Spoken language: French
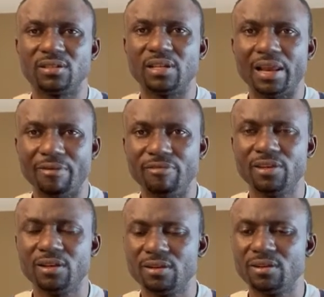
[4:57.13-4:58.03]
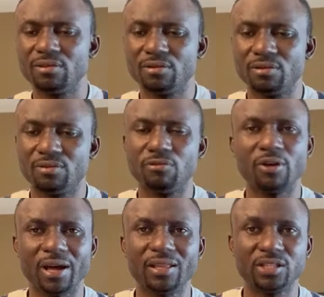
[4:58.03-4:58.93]
de la ville vous
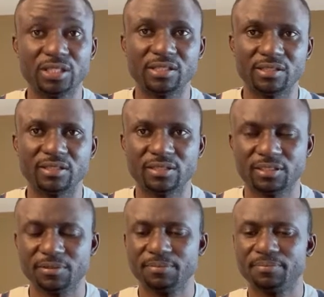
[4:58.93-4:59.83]
rende justice.